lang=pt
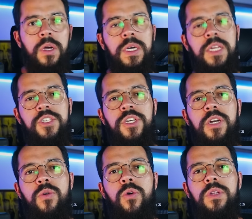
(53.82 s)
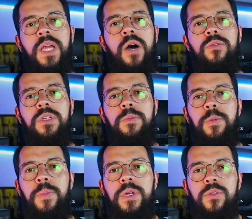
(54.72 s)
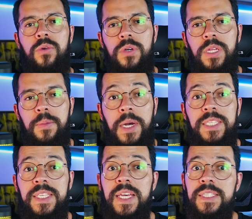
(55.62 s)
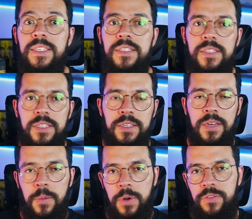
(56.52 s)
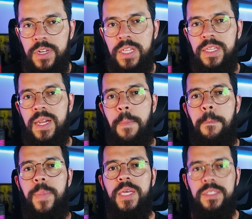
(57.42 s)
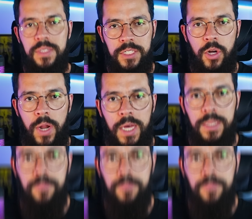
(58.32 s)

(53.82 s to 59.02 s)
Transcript: Cristiano Ronaldo que me perdoe, né? Mas esse sim é uma verdadeira besta enjaulada.